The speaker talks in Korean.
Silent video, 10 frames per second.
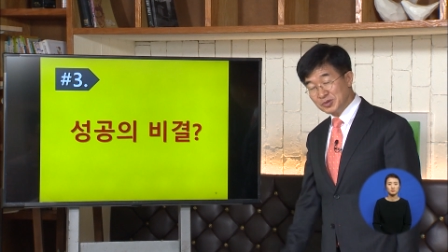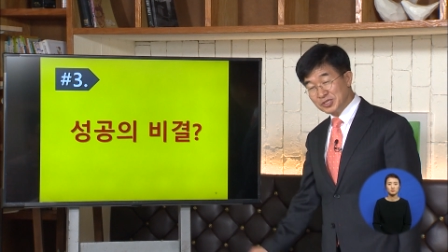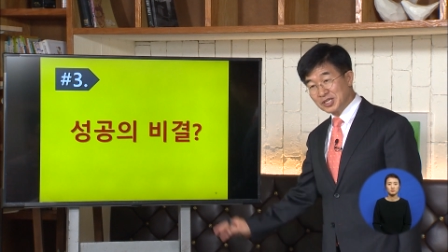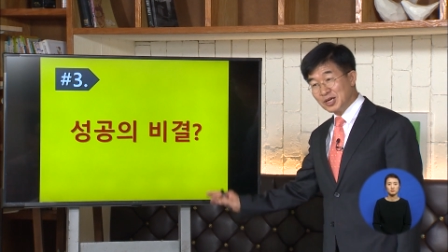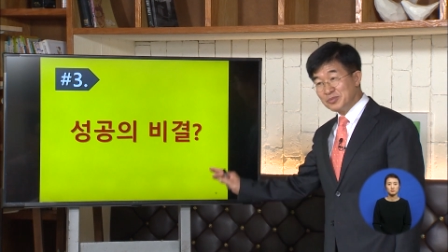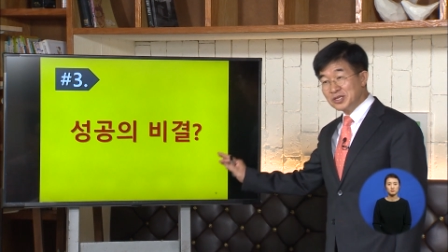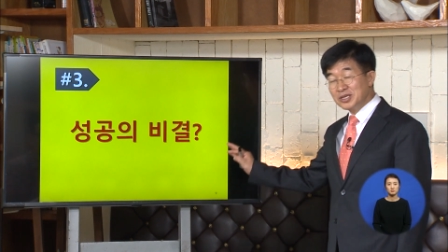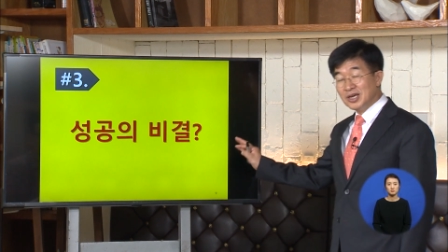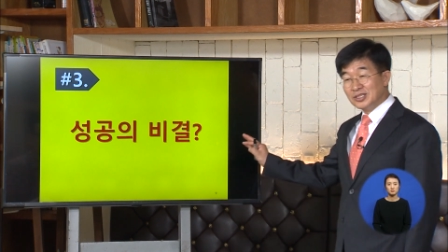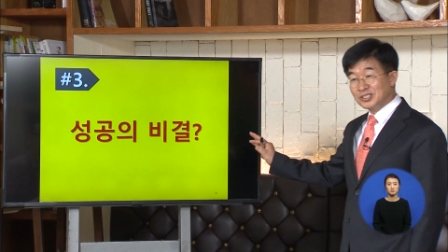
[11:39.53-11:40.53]
그 사람들의
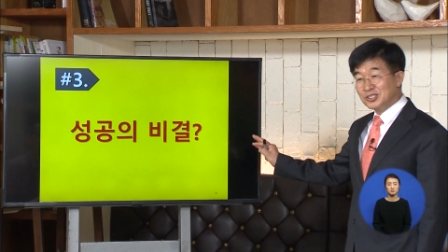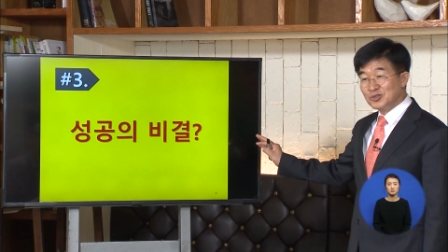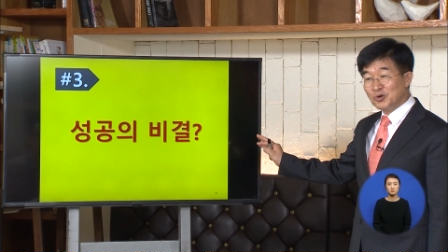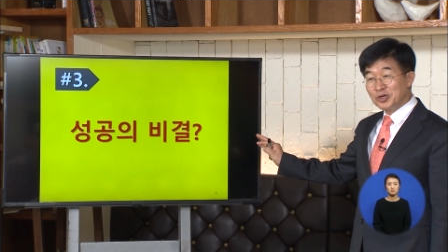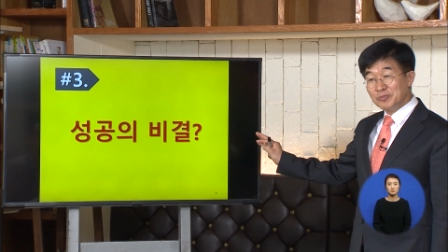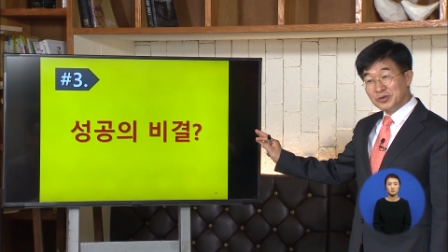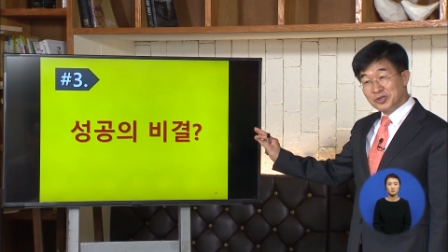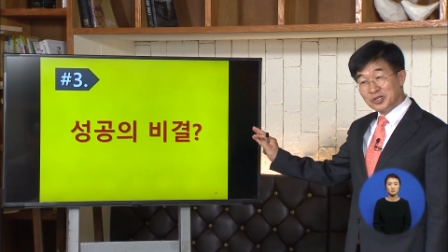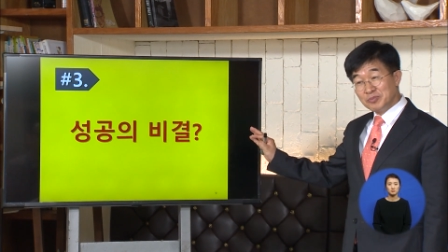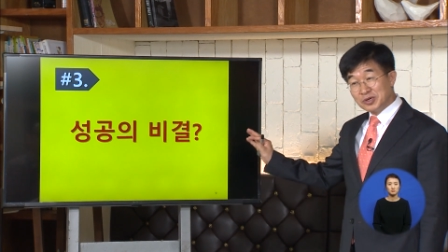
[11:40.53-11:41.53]
성공의
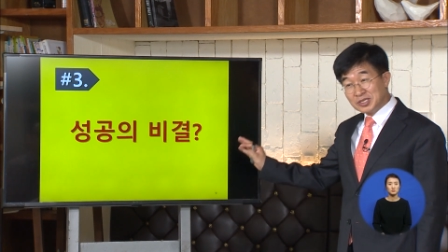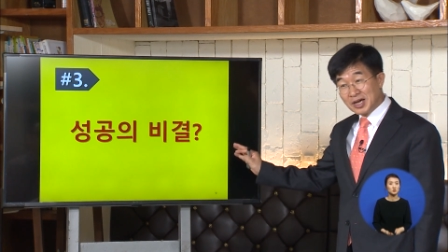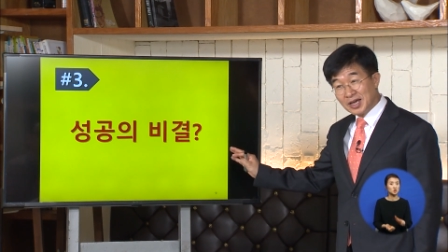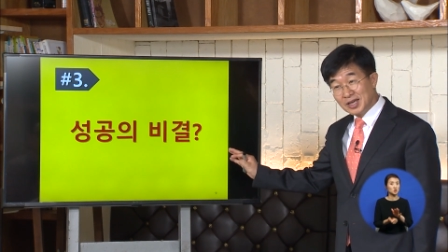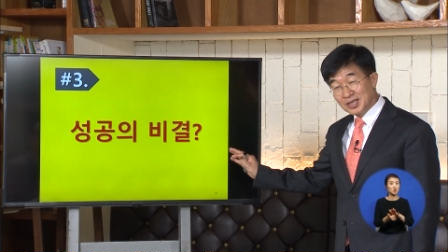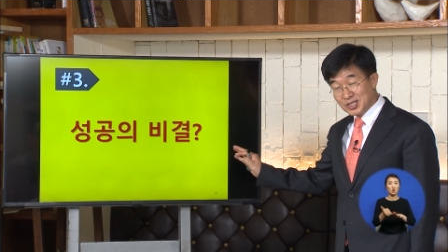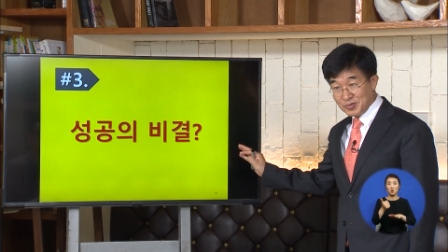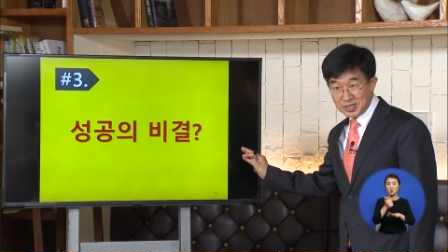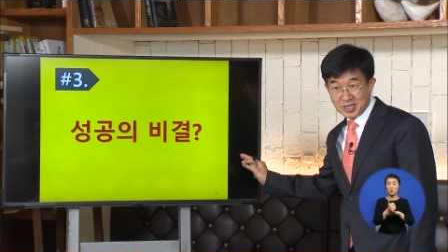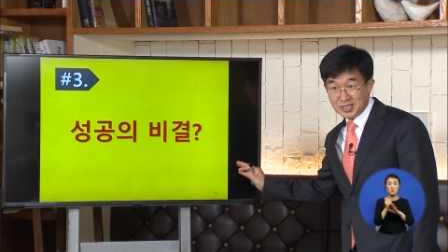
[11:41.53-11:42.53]
비결이 뭐냐? 여러분
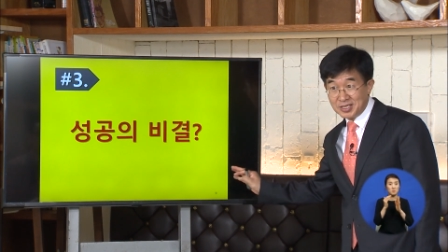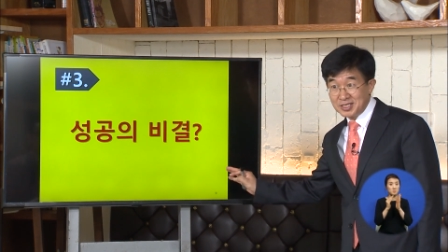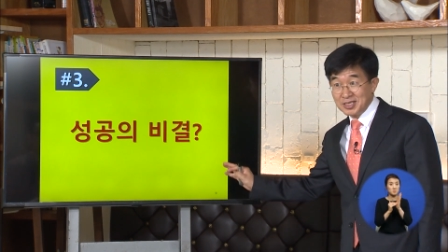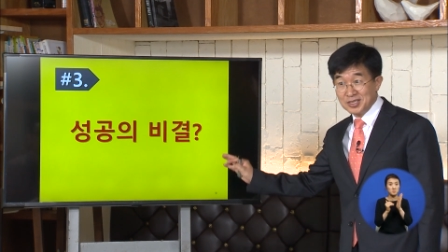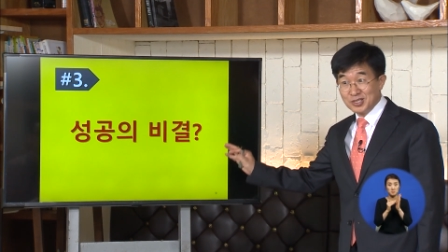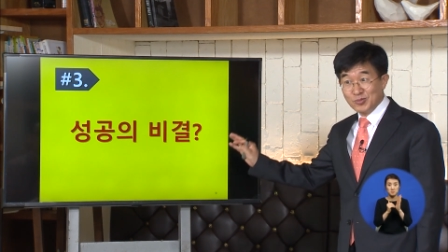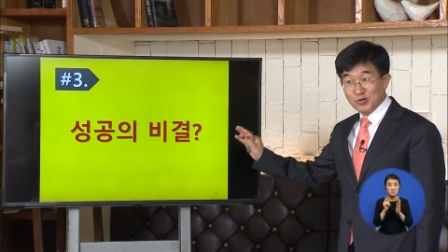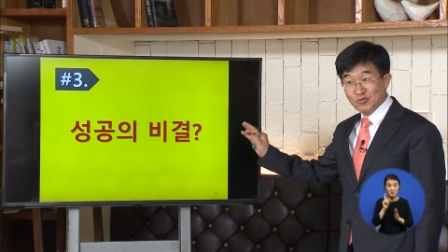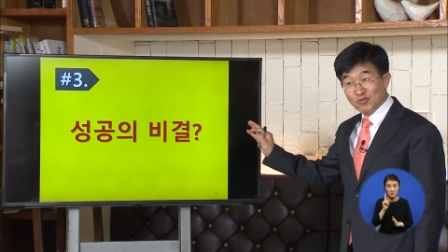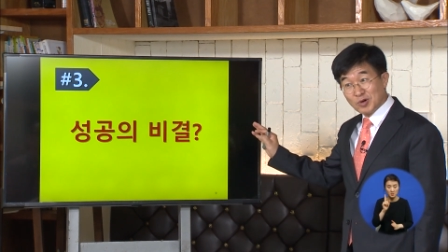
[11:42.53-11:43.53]
이게 진짜 여러분들
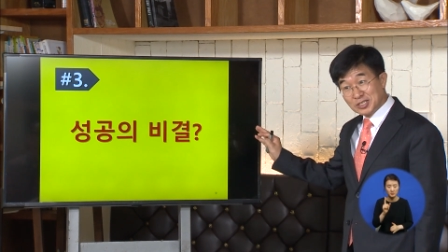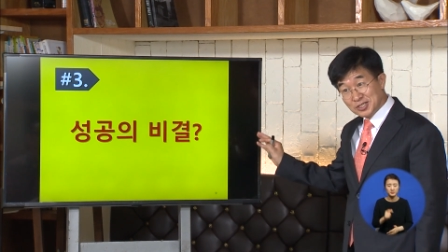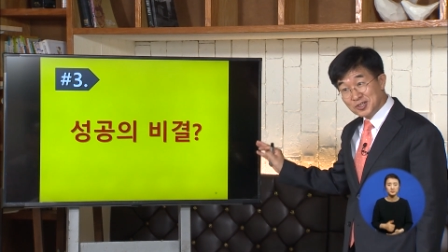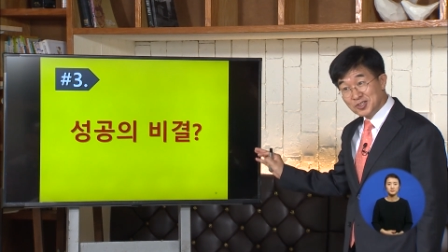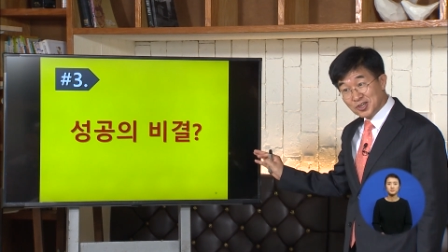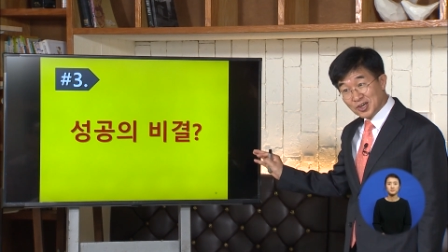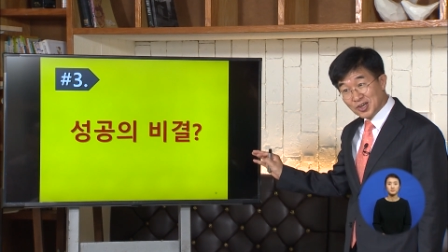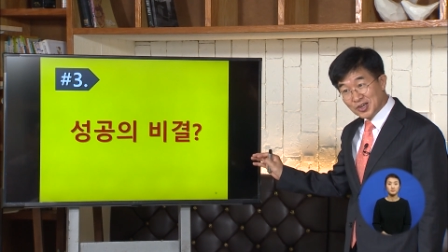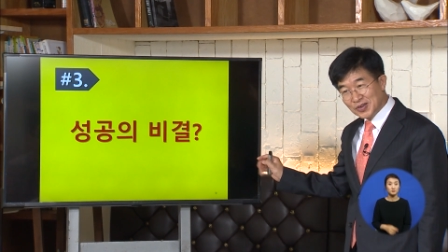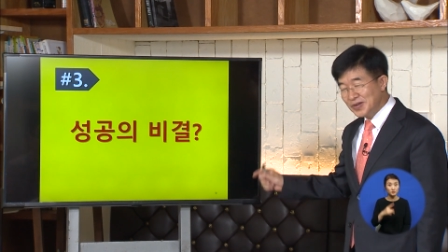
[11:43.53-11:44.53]
궁금하신 거죠?
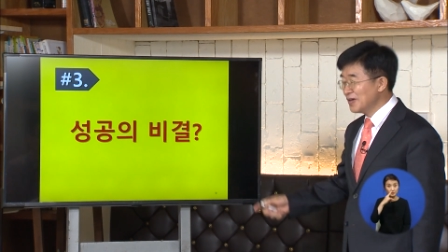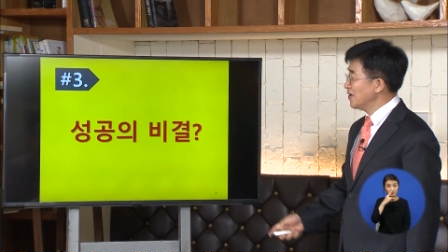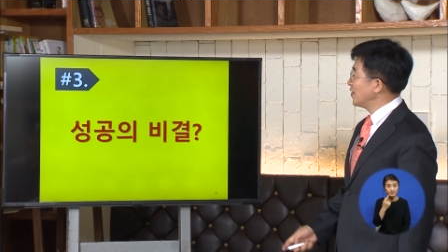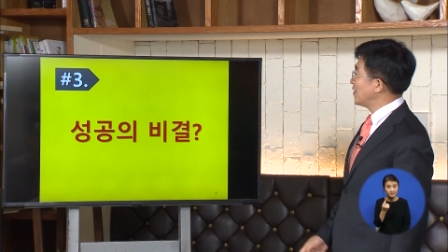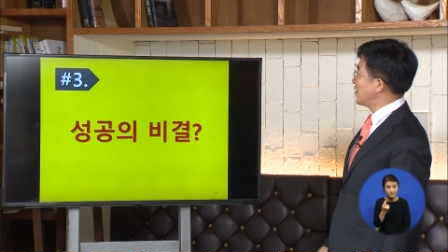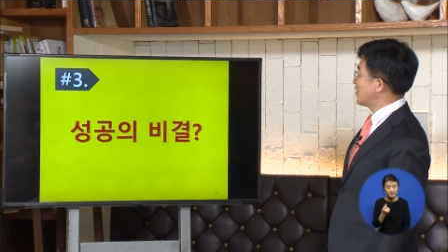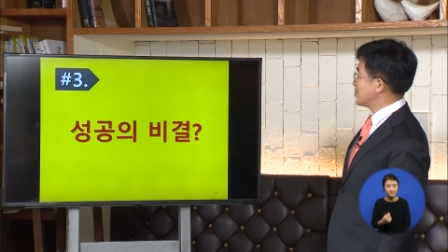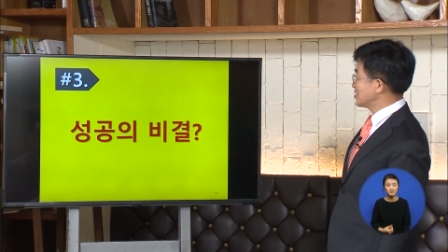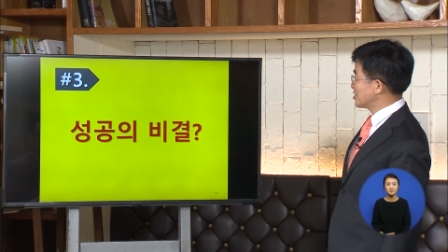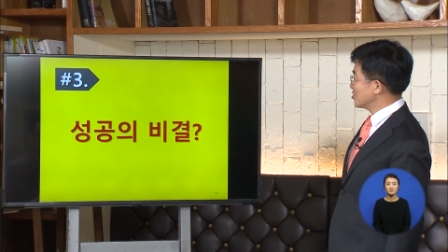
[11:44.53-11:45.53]
네.
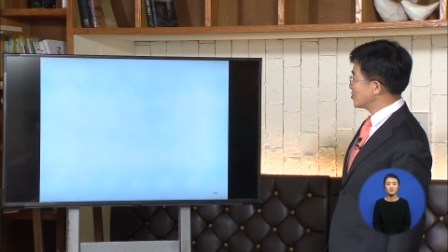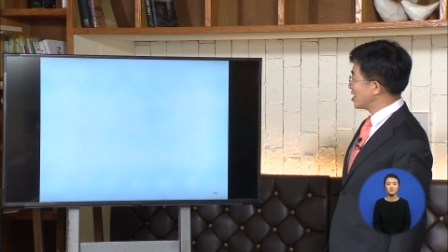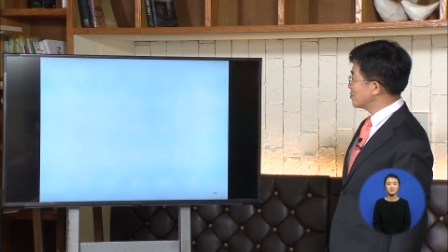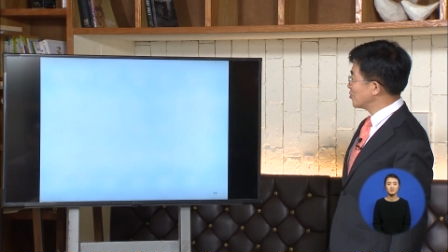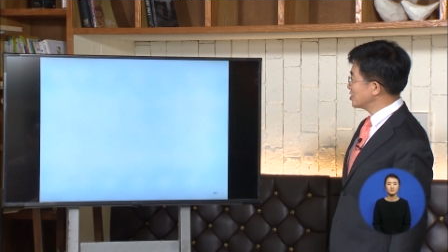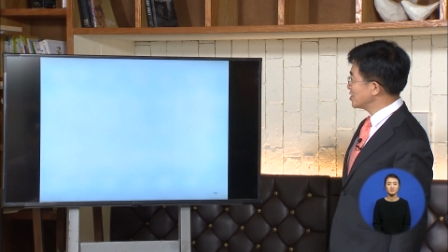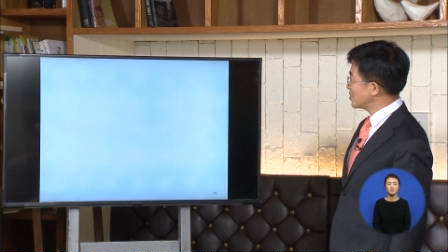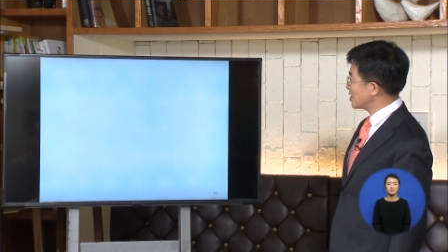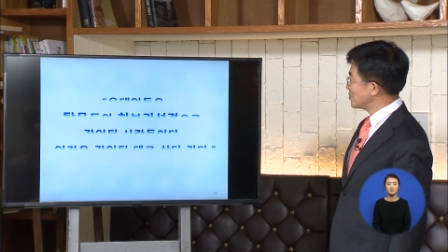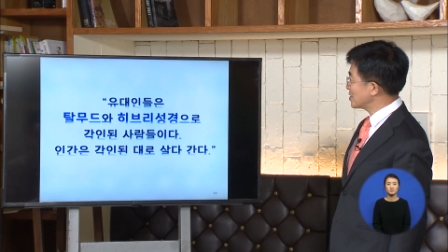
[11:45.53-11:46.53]
네, 성경을 한번 보시기
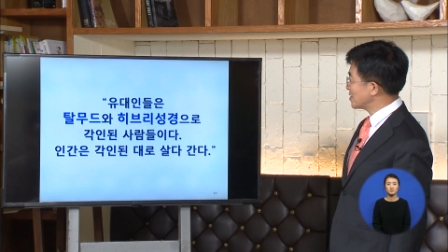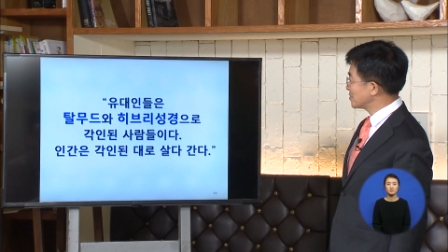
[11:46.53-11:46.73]
바랍니다.